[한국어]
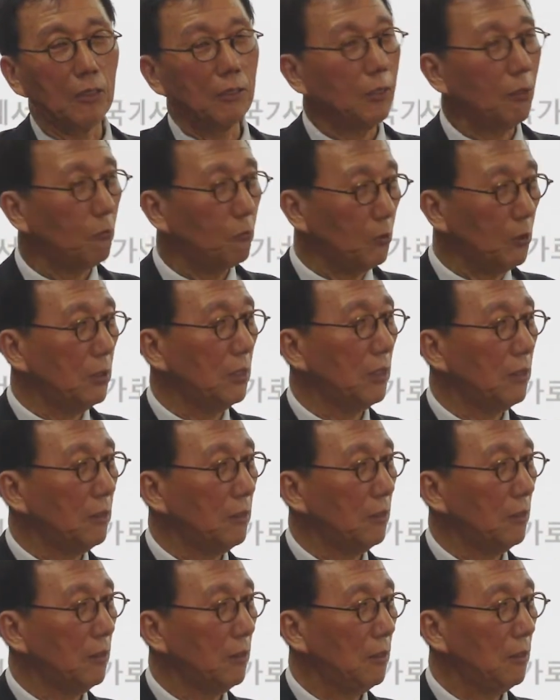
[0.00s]
근데
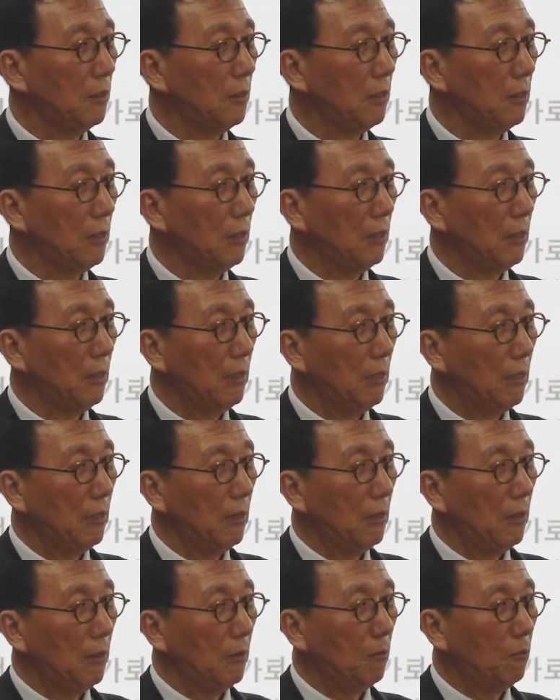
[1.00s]
우리는
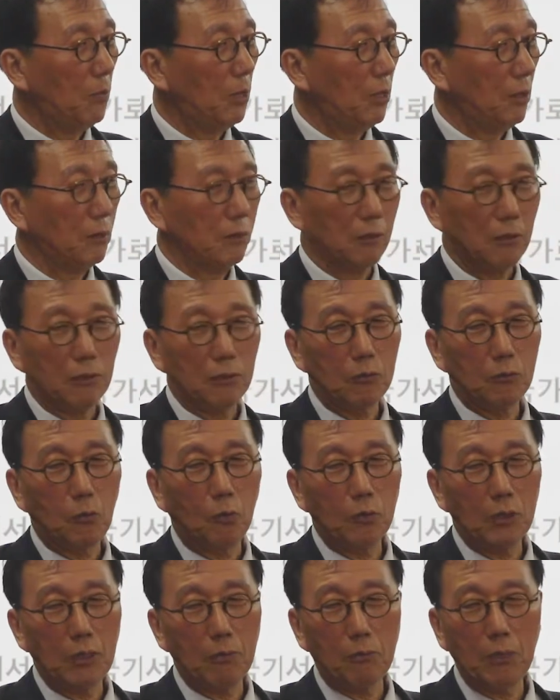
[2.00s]
뭐
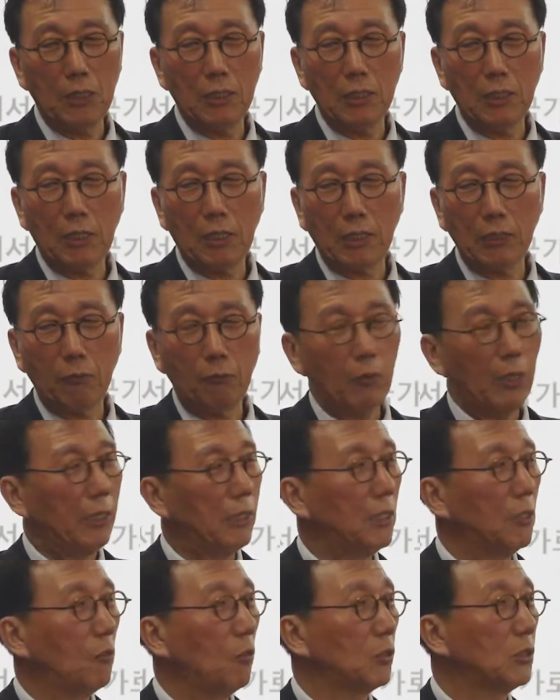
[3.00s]
독립기념관에 왜
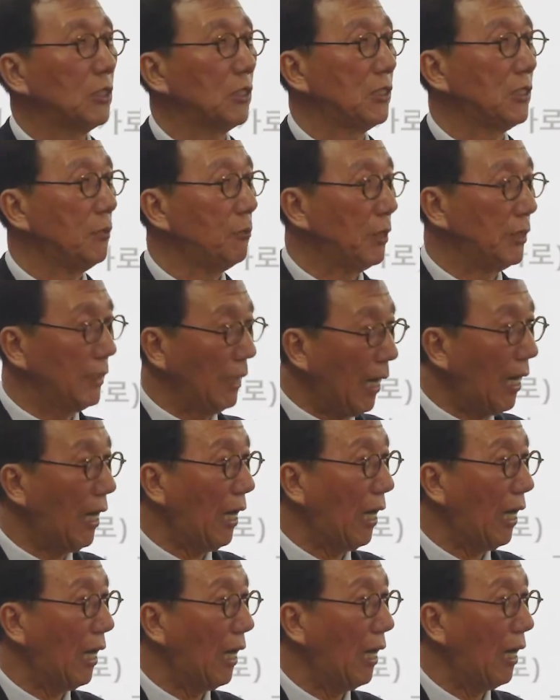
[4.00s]
연꽃을
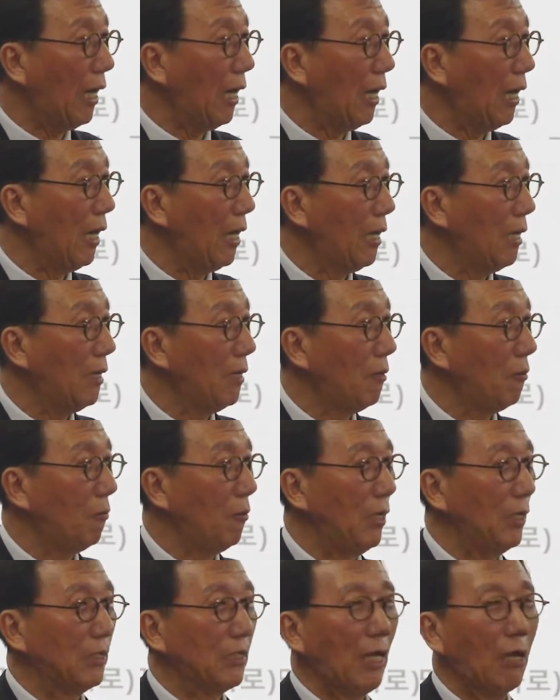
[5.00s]
심었냐,
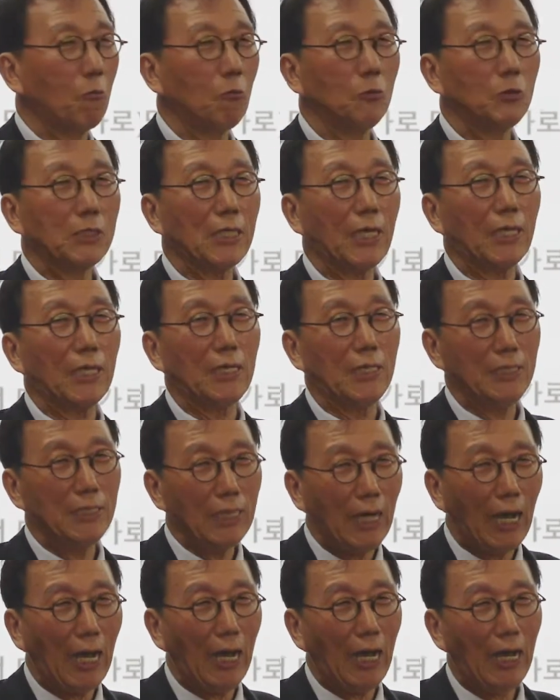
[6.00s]
왜 당군상이
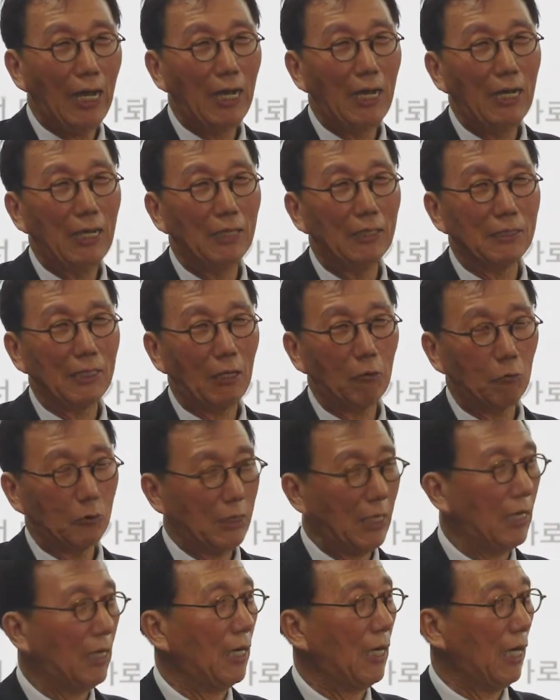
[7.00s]
있냐,
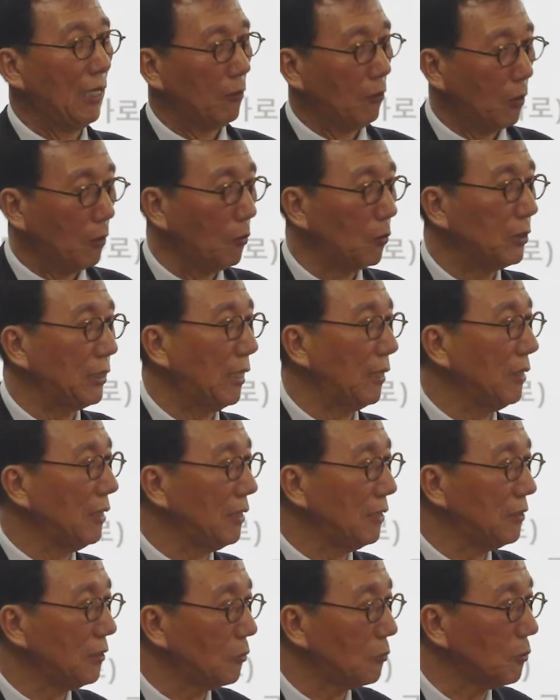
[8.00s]
당구상을 학교에 놓냐
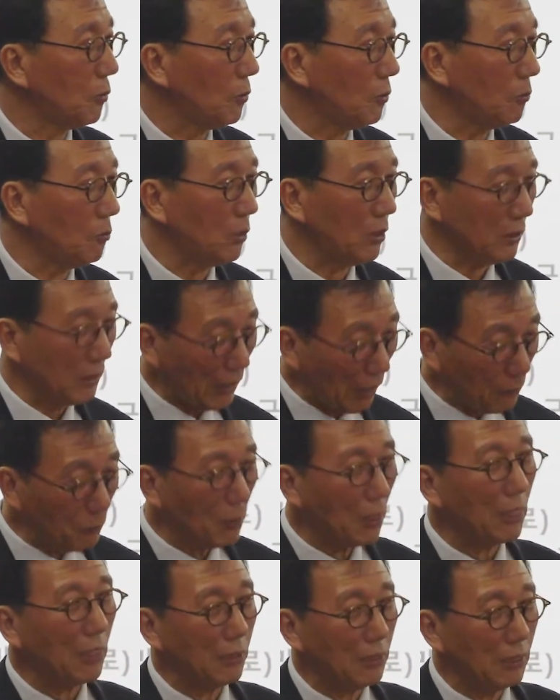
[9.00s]
이런 정도 뭐
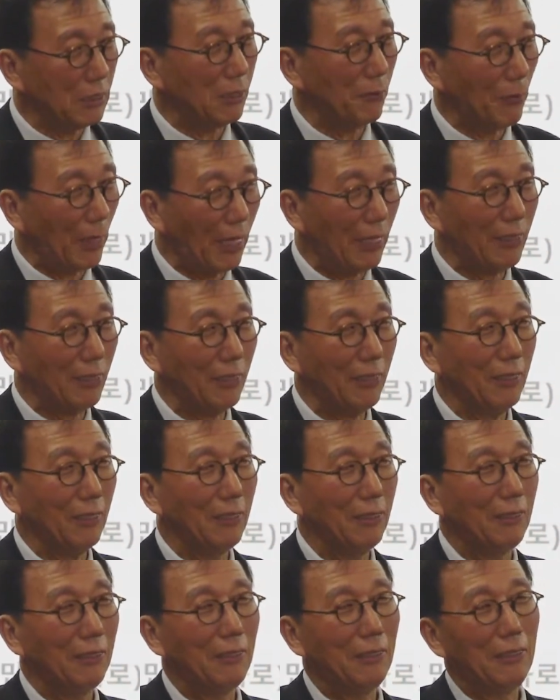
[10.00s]
사소한 건 있지만
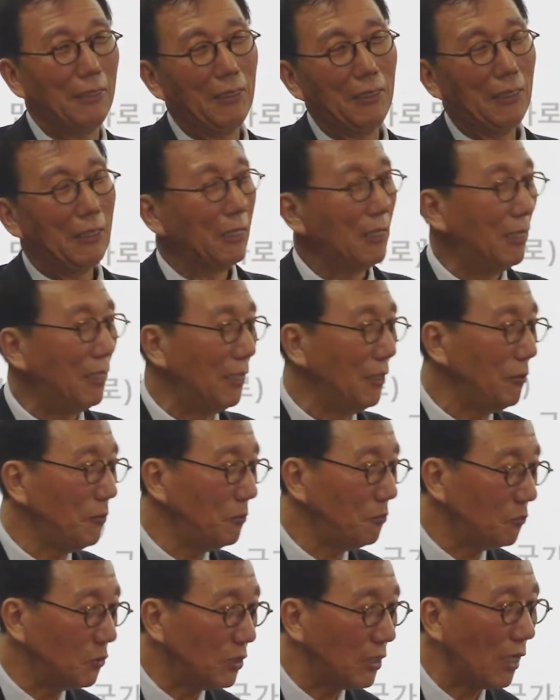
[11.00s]
거의
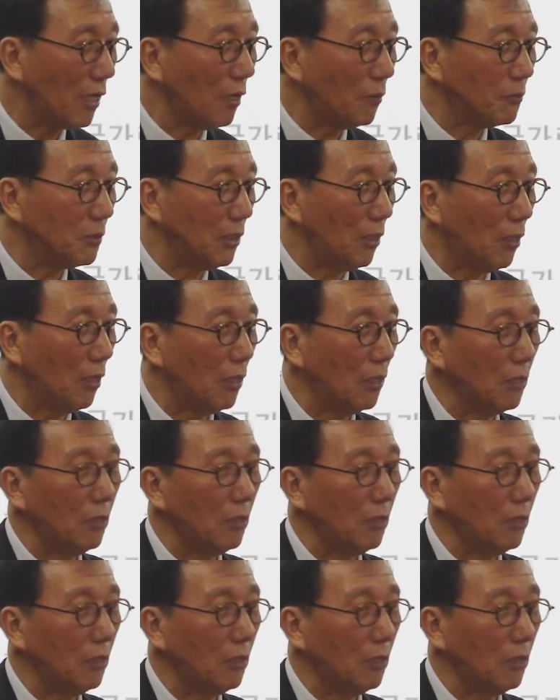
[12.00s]
문제가 없죠.